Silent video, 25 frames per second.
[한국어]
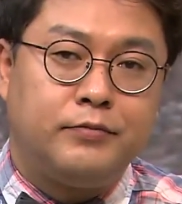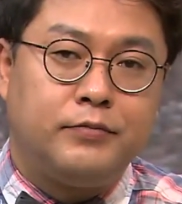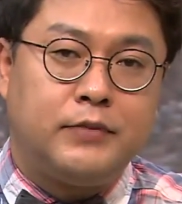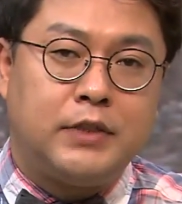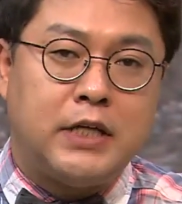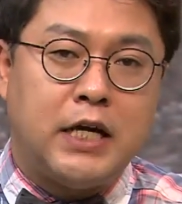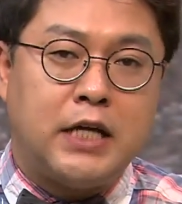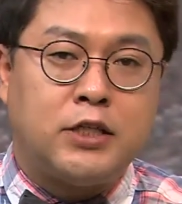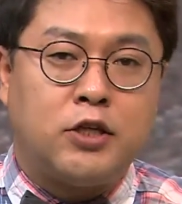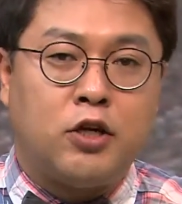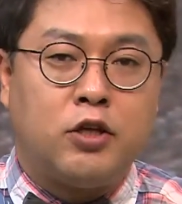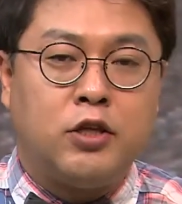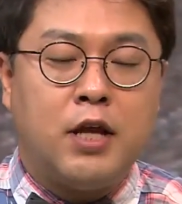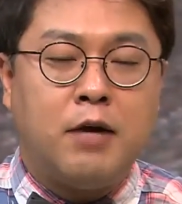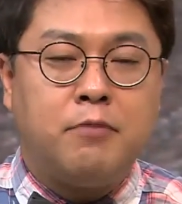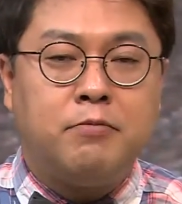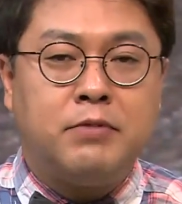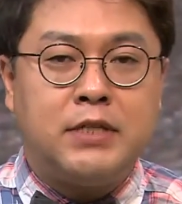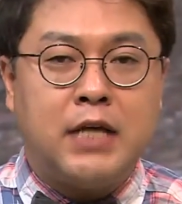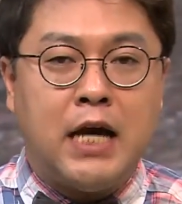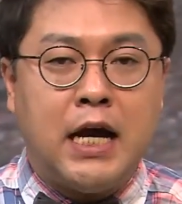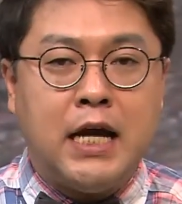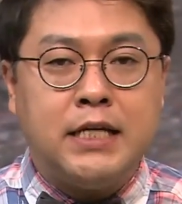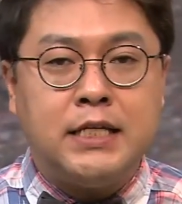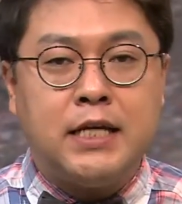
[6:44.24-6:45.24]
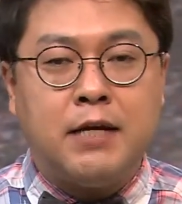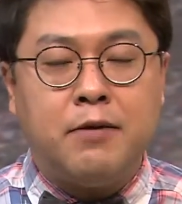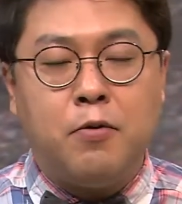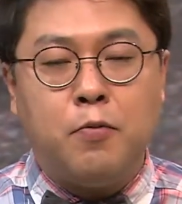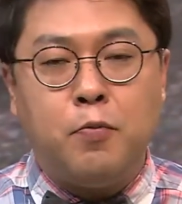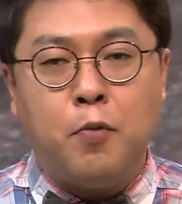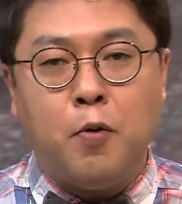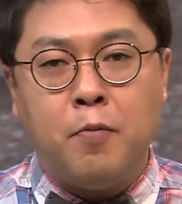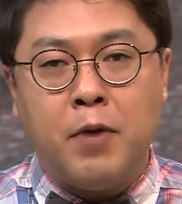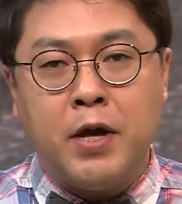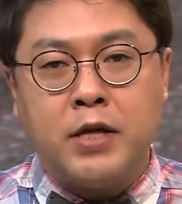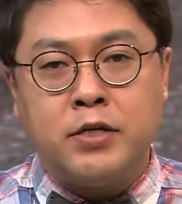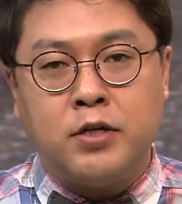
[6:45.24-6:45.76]
자 전남은 4-2-3-1
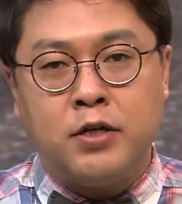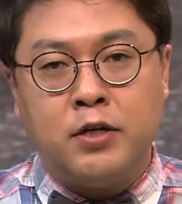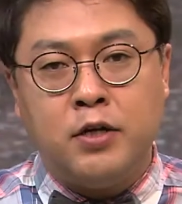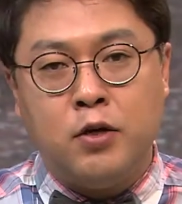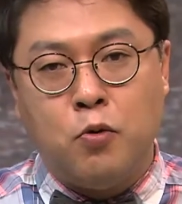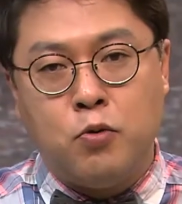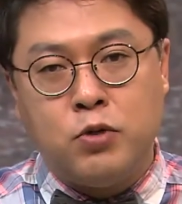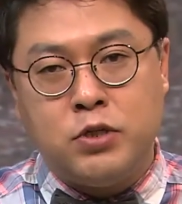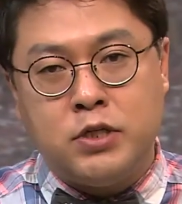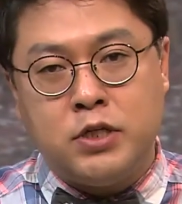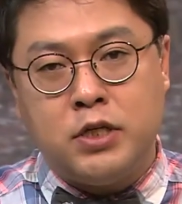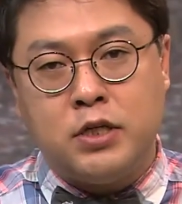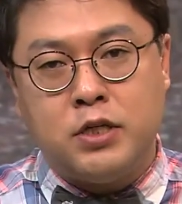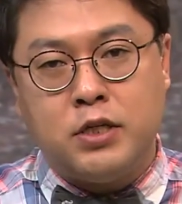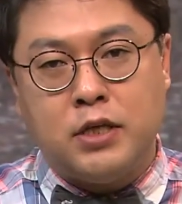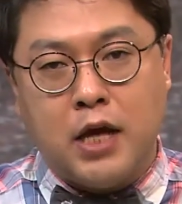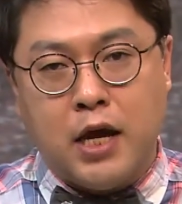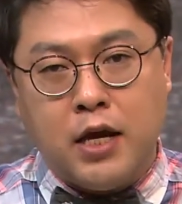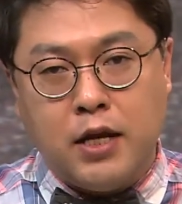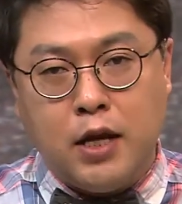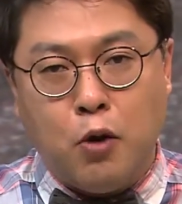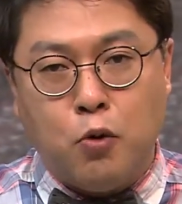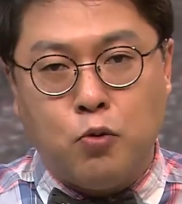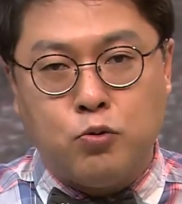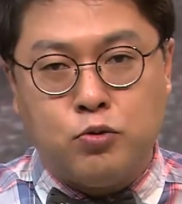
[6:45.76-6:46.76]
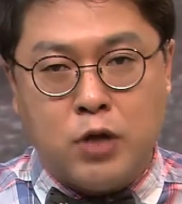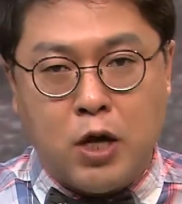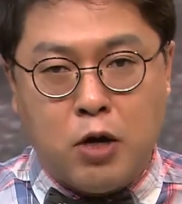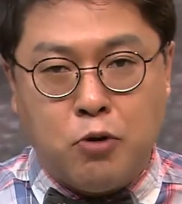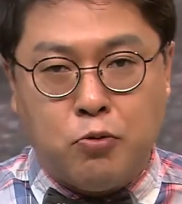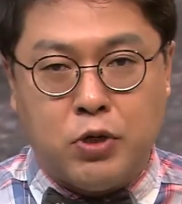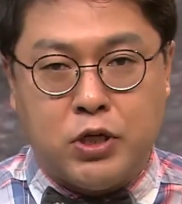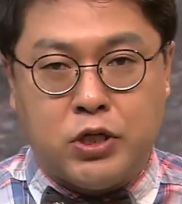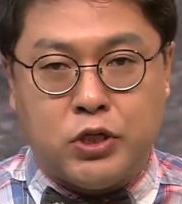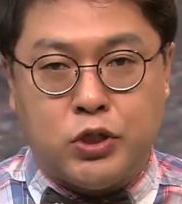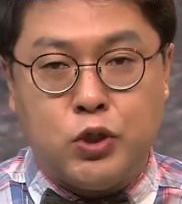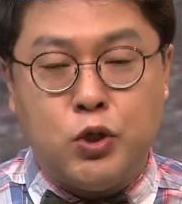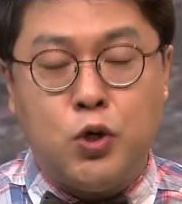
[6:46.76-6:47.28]
포메이션을 올 시즌 내내 고수하고
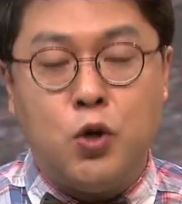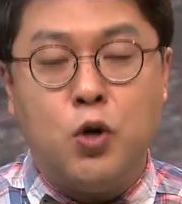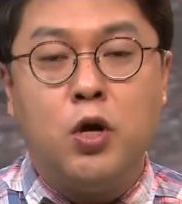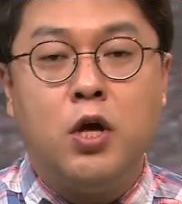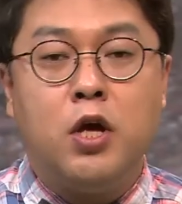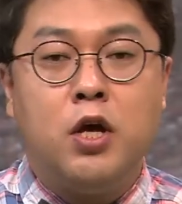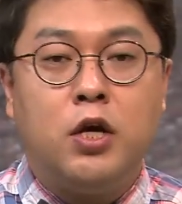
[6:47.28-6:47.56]
있죠.